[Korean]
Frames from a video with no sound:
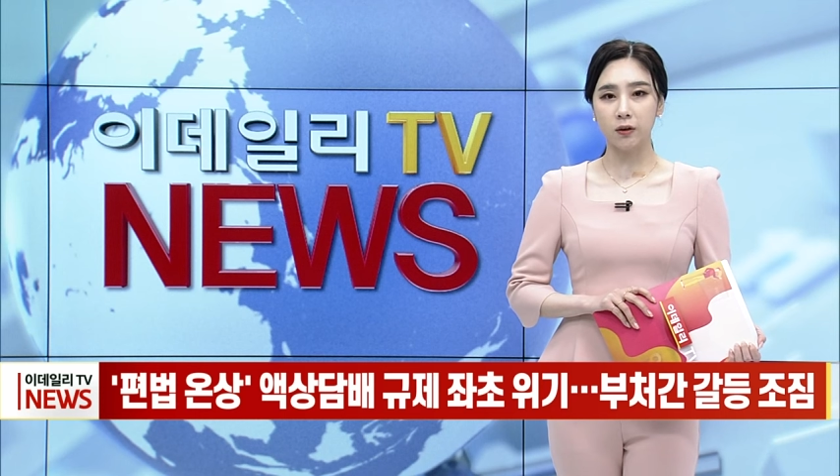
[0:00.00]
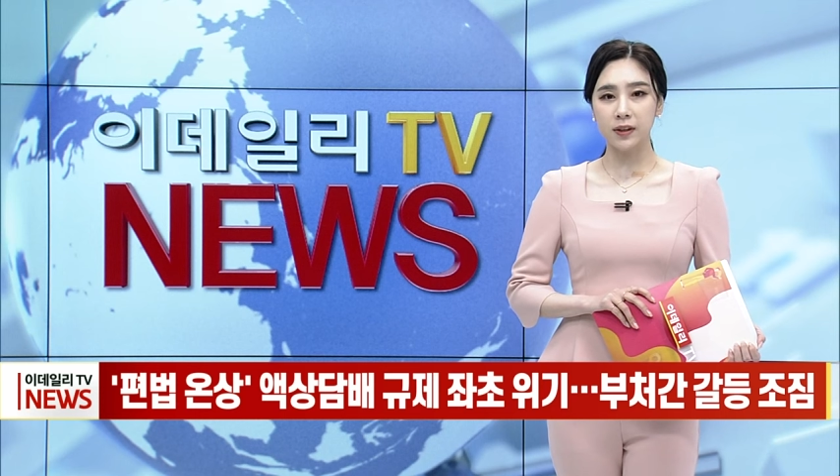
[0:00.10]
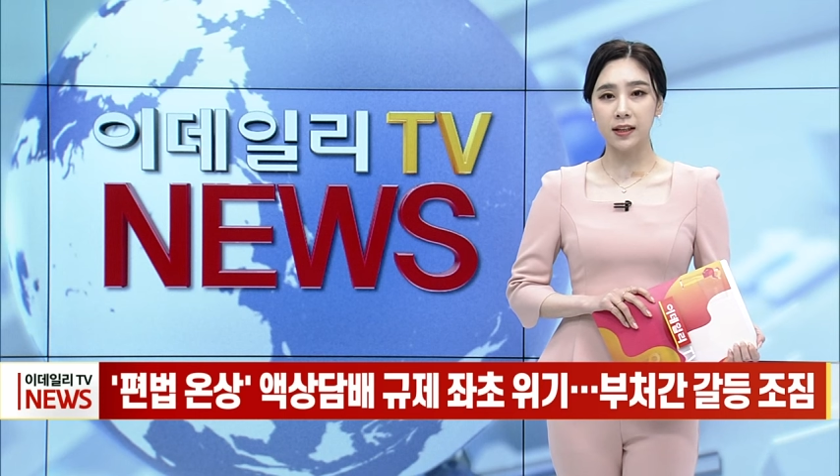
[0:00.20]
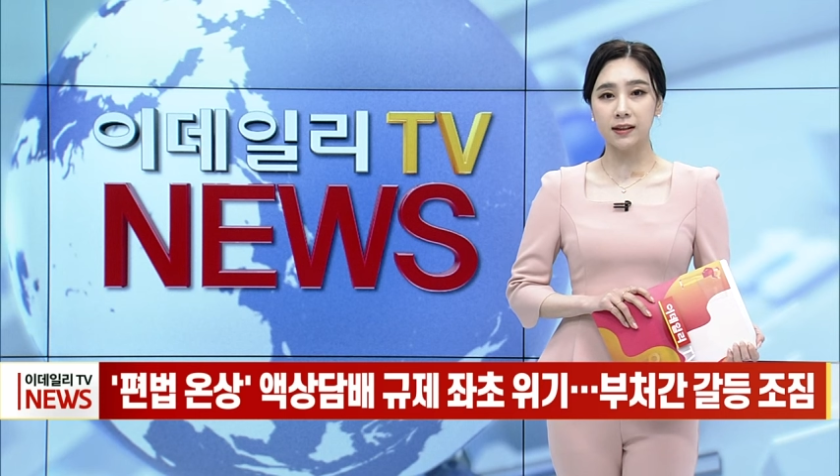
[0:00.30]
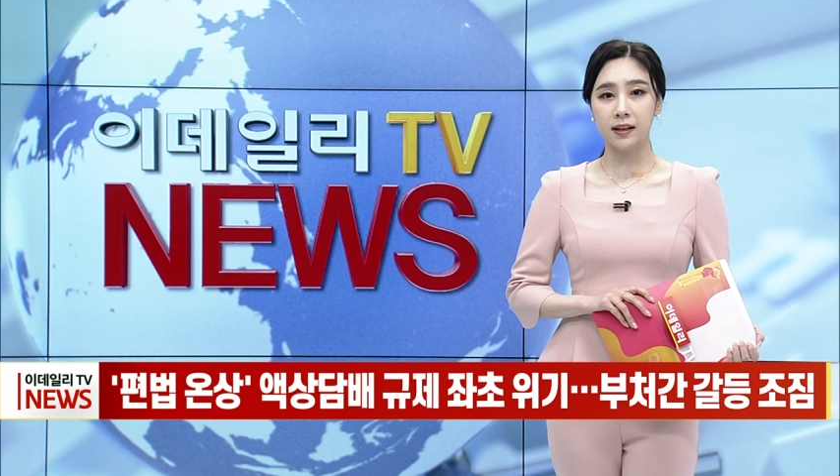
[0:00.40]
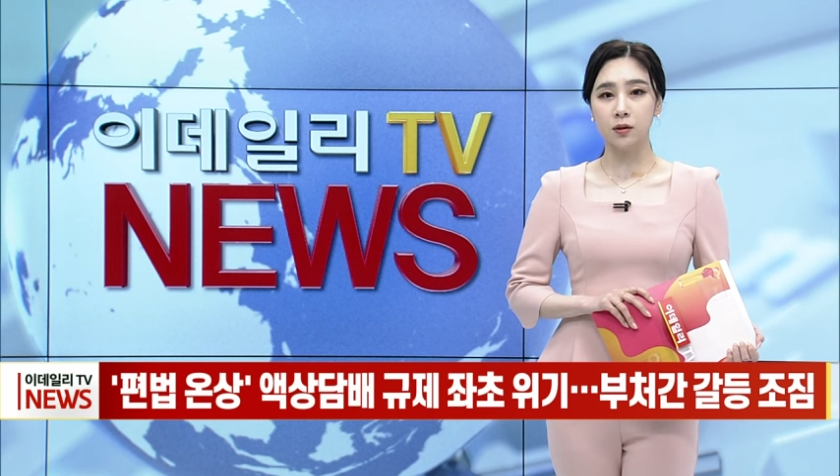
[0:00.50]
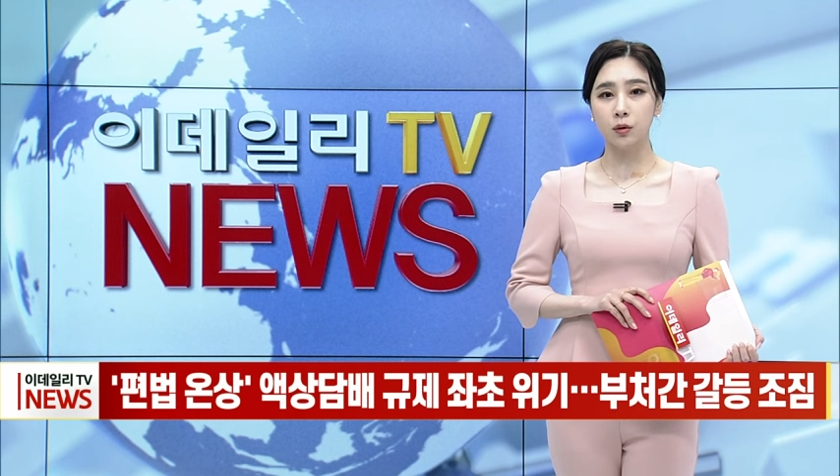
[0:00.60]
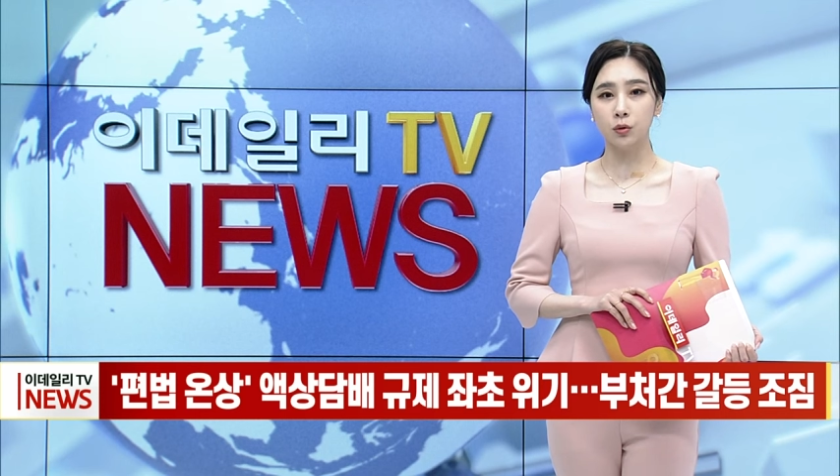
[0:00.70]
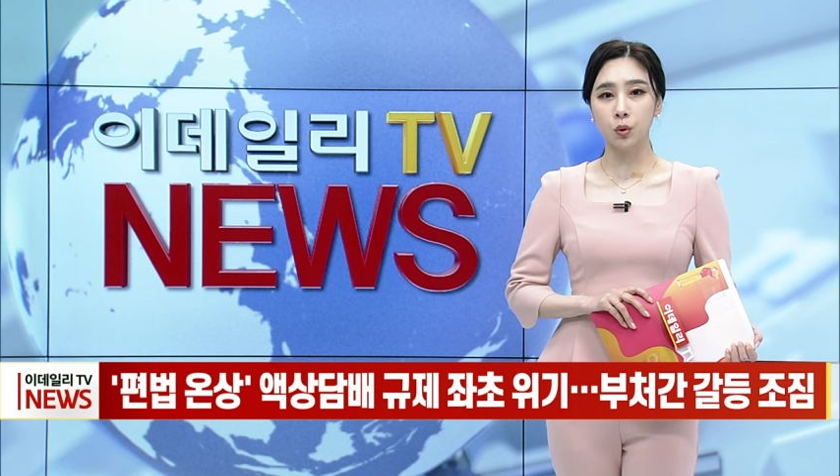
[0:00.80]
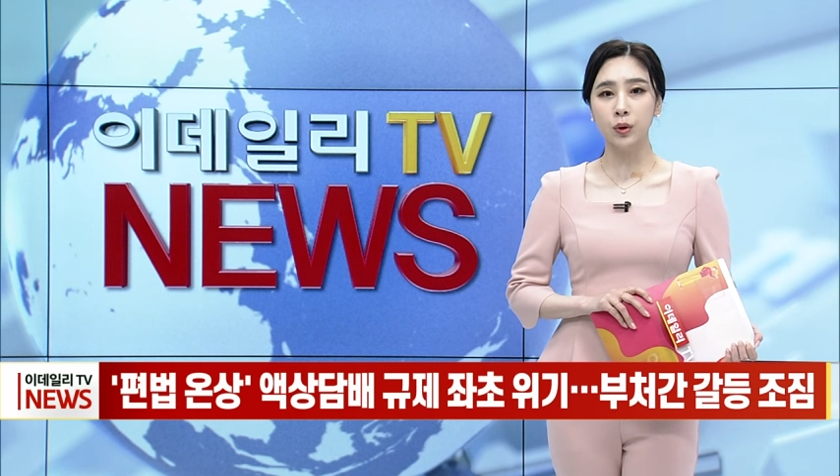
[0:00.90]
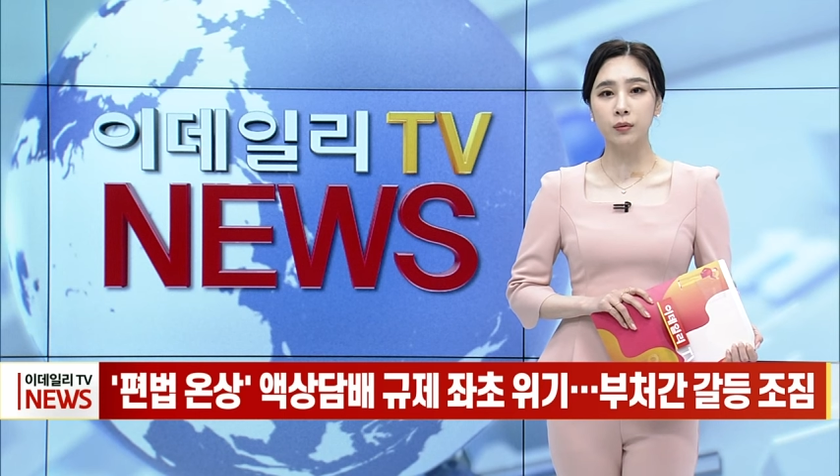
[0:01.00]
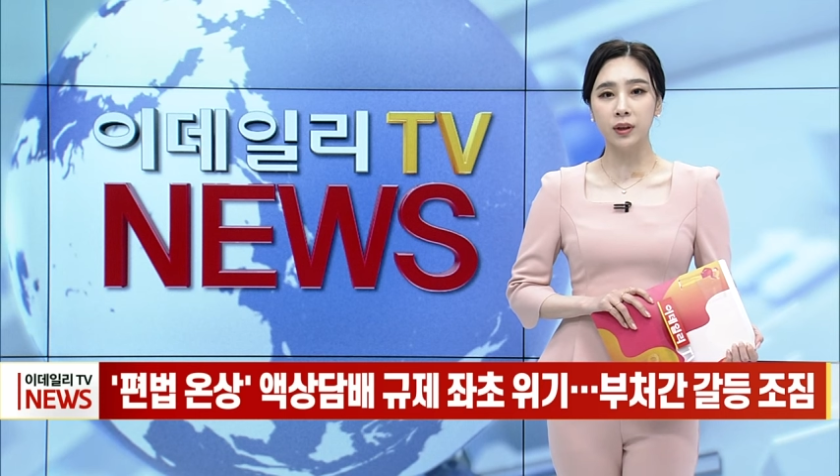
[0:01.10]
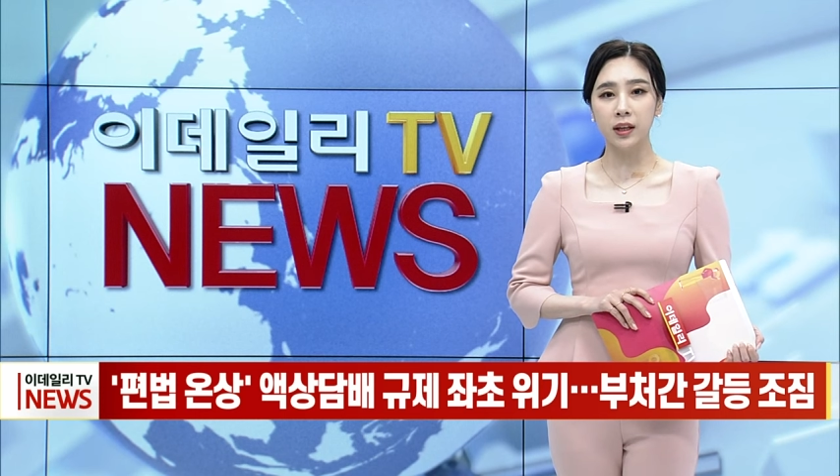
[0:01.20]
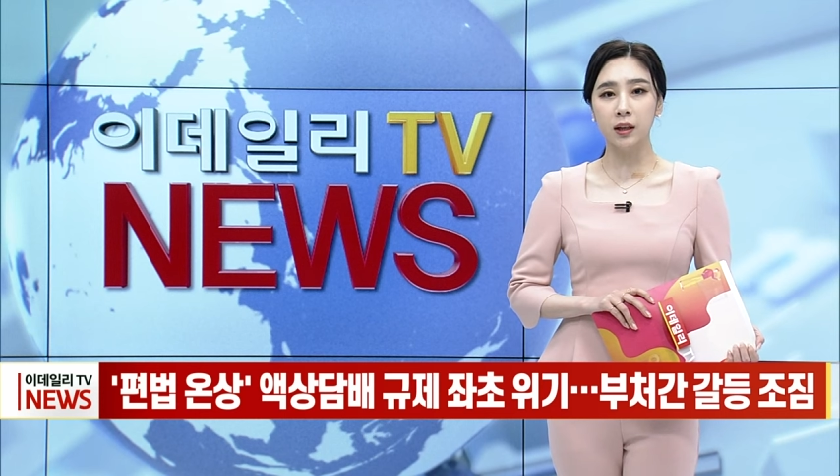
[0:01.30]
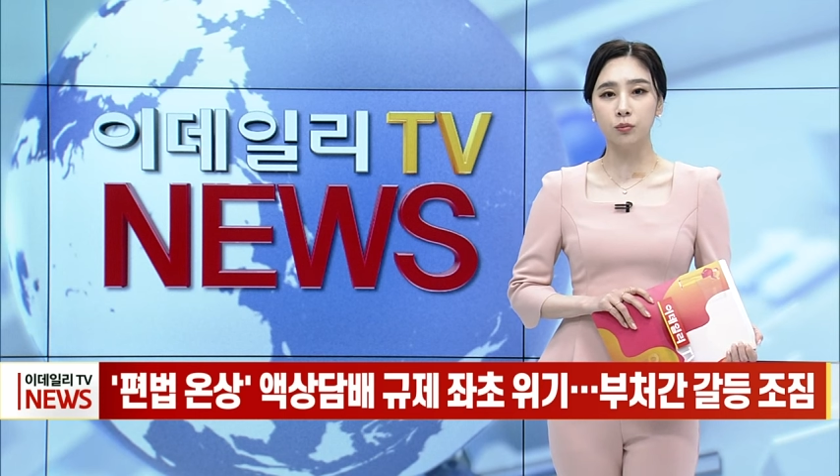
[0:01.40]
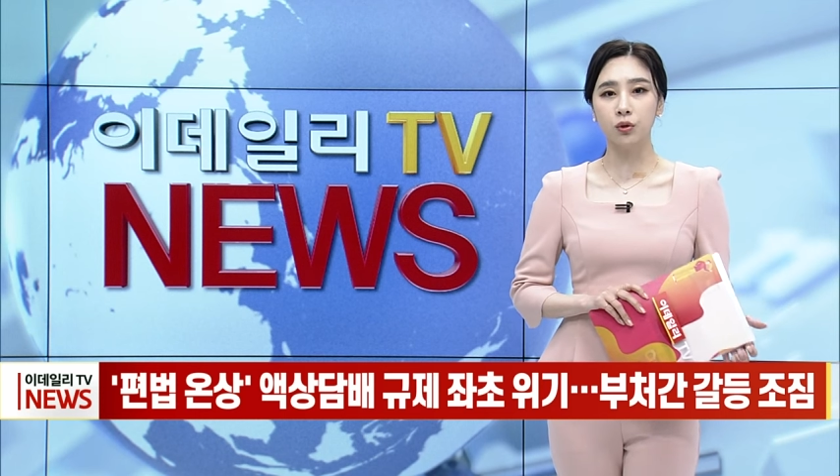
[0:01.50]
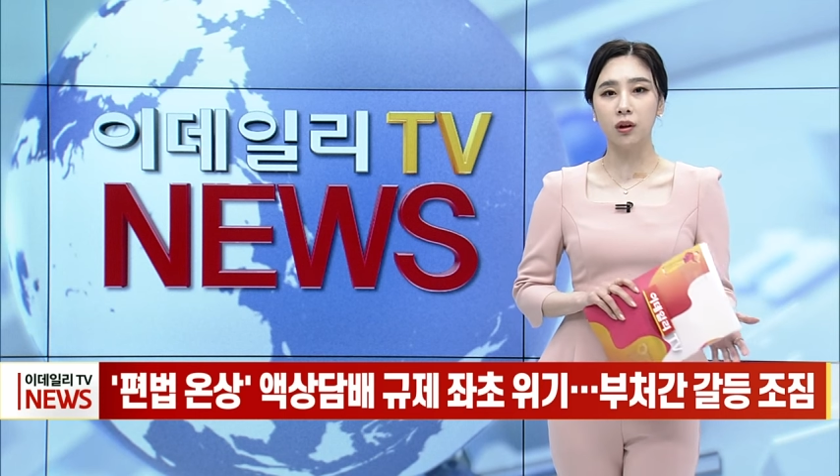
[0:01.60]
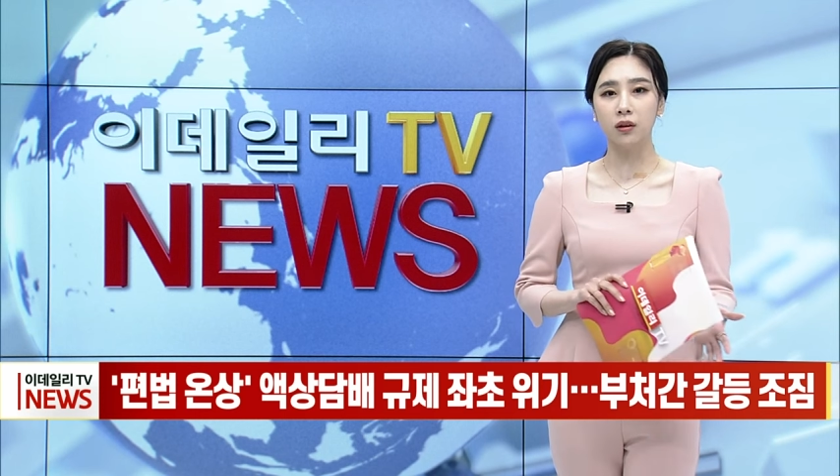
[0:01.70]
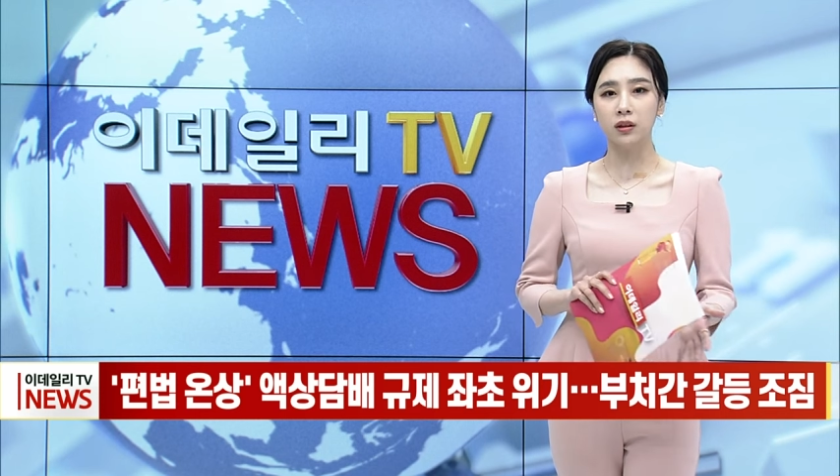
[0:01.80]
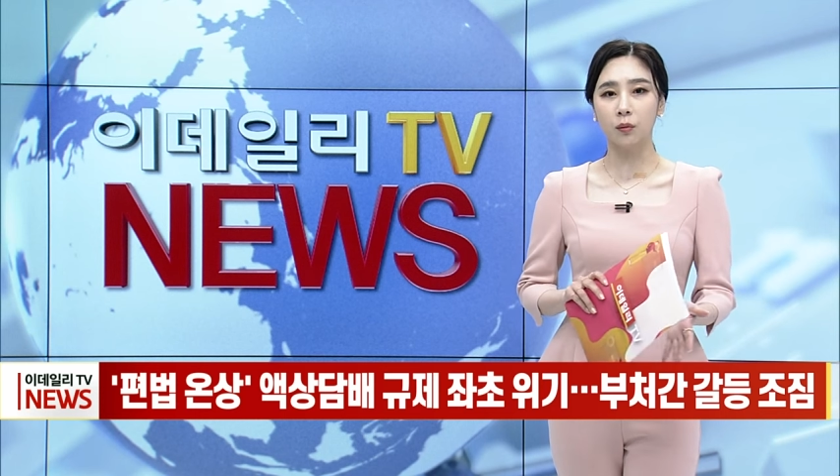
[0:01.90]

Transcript: 경제재정소위원회 문턱을